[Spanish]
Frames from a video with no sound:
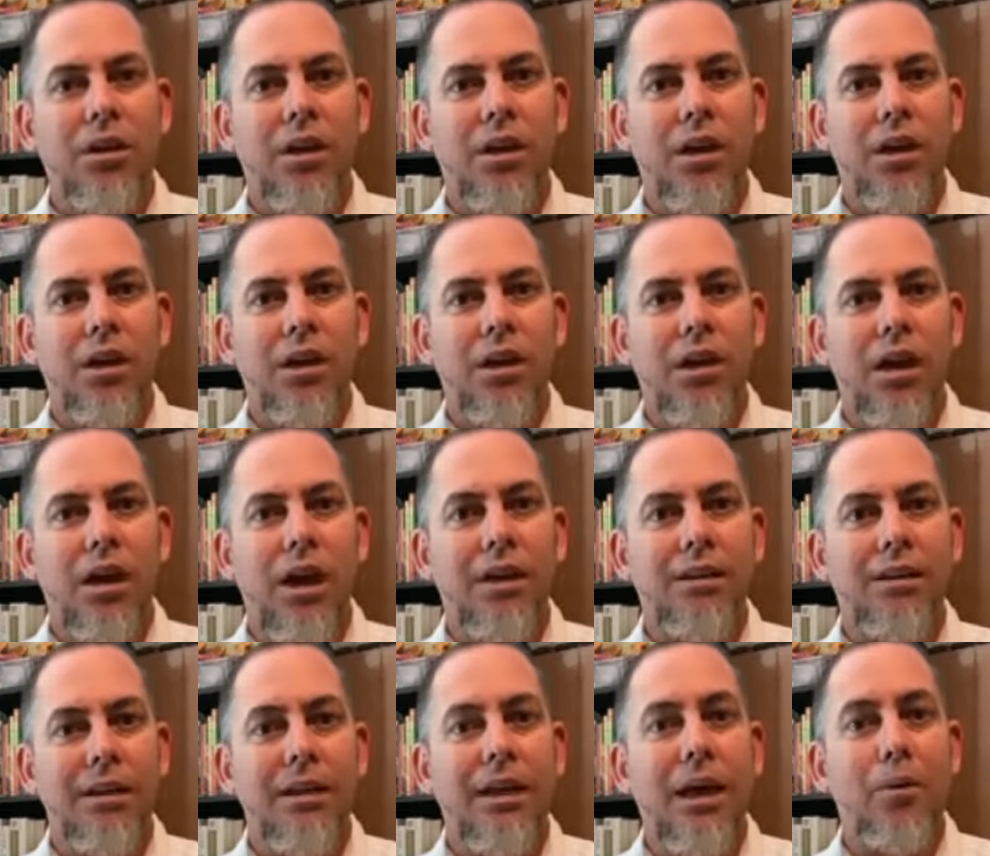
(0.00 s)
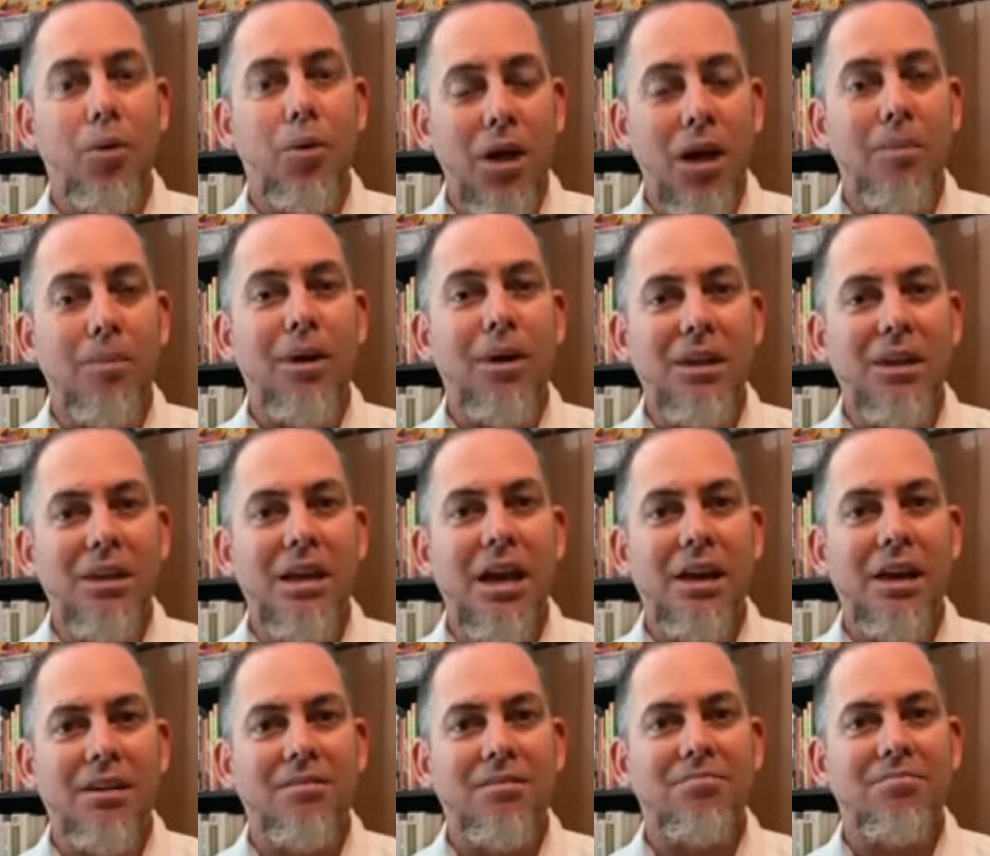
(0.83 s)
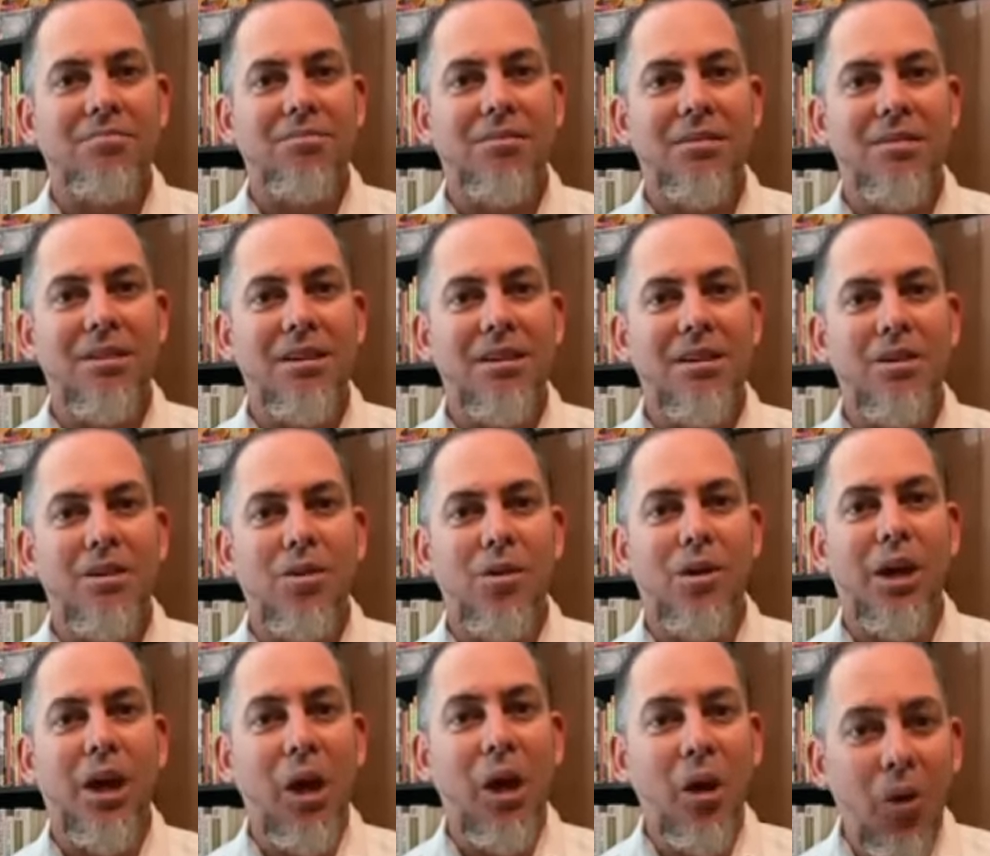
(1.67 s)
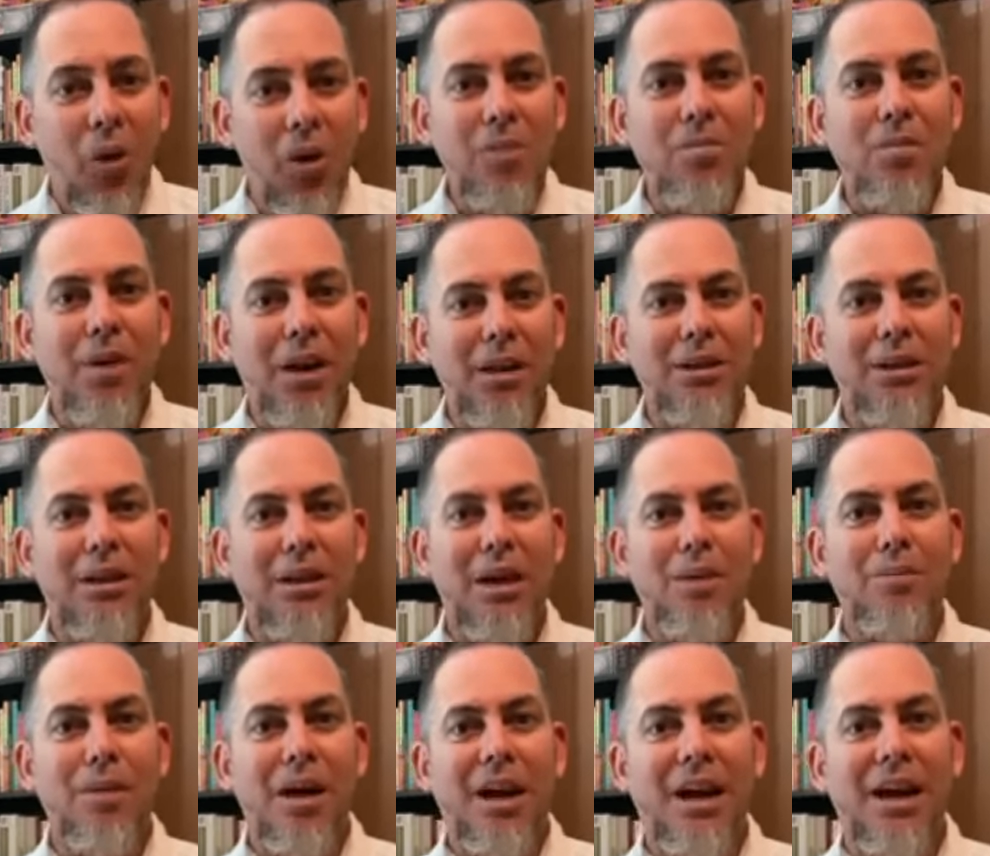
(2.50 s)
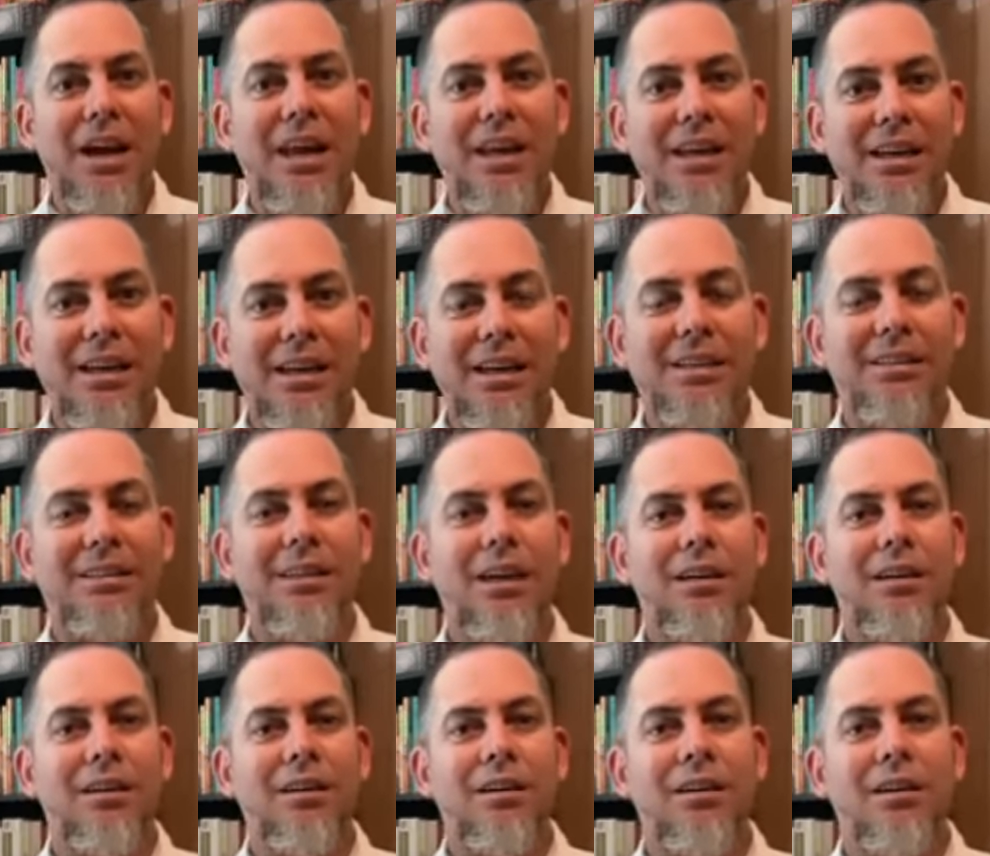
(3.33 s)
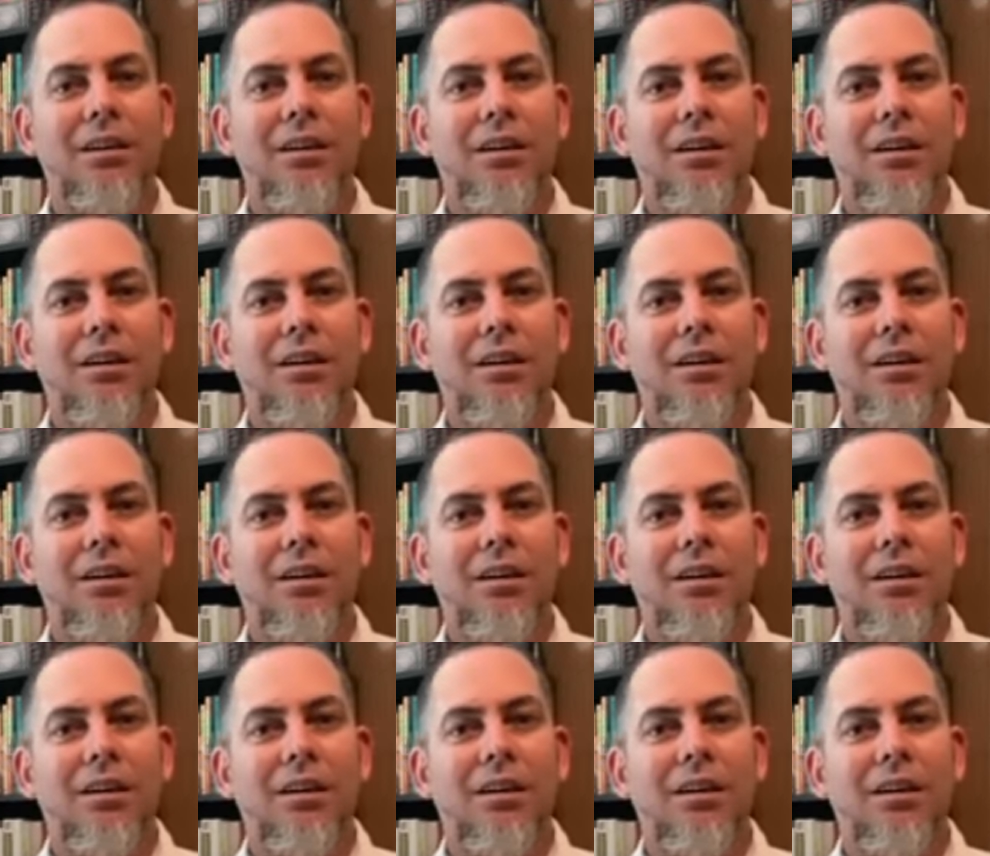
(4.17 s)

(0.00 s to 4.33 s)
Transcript: Eh, así que voy a predicar lo que hoy prediqué para la iglesia